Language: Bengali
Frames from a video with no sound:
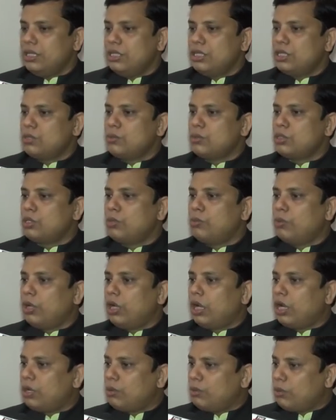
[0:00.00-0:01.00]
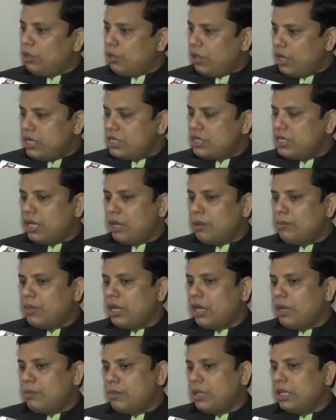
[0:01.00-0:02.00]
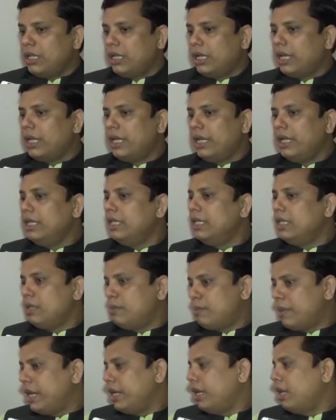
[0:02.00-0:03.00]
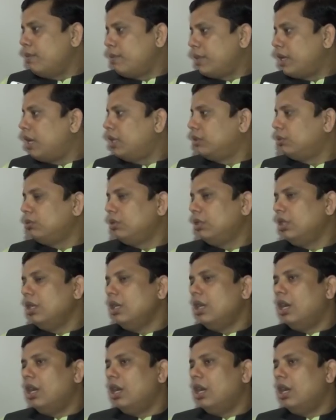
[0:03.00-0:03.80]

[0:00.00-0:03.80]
যে সমস্ত পরিকাঠামো রয়েছে আমরা আপনাদেরকে কি দিতে পারি আপনারা আসুন